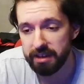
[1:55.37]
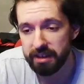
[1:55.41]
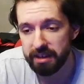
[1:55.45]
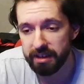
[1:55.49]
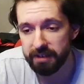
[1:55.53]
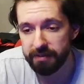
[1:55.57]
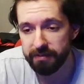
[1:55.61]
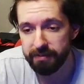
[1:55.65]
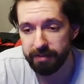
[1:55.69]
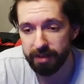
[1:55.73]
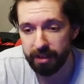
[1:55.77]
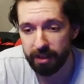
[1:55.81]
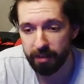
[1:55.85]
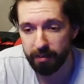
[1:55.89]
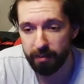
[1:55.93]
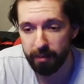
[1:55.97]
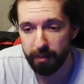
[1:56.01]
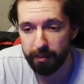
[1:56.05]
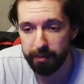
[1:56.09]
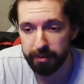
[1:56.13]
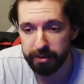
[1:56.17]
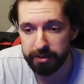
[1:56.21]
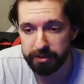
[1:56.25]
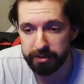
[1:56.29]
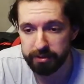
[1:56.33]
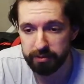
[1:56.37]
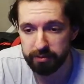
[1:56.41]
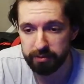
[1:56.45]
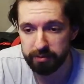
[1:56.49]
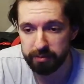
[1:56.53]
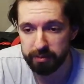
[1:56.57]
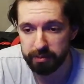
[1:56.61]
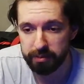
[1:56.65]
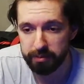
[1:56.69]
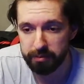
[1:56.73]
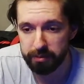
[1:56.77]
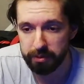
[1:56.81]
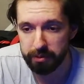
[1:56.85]
i wtedy po prostu
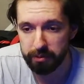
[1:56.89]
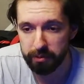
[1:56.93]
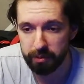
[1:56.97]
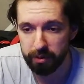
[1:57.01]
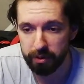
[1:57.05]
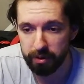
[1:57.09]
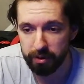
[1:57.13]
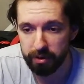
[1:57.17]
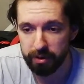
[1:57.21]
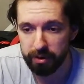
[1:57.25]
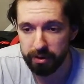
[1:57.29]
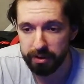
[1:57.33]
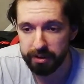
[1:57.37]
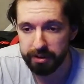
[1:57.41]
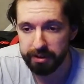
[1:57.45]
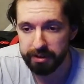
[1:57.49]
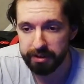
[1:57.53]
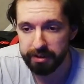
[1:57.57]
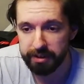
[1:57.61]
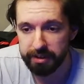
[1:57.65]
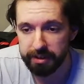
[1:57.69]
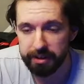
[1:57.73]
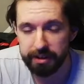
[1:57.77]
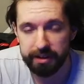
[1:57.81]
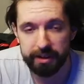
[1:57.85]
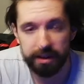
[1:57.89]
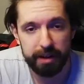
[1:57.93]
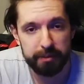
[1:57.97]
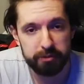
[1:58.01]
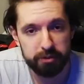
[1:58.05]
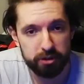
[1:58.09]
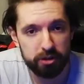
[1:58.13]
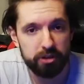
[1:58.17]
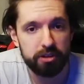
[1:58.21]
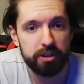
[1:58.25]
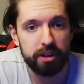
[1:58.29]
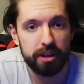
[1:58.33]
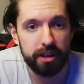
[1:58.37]
by było e,
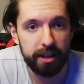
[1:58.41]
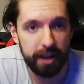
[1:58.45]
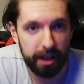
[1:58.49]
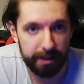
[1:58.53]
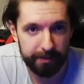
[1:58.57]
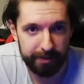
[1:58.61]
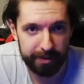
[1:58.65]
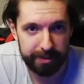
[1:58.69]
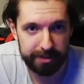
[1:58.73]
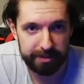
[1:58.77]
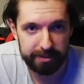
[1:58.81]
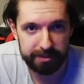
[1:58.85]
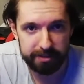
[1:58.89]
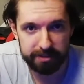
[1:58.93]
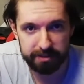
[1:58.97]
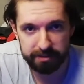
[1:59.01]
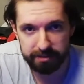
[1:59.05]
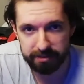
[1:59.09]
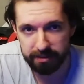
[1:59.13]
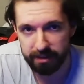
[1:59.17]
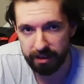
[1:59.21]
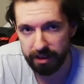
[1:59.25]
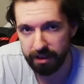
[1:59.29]
lepsze konto dla Was.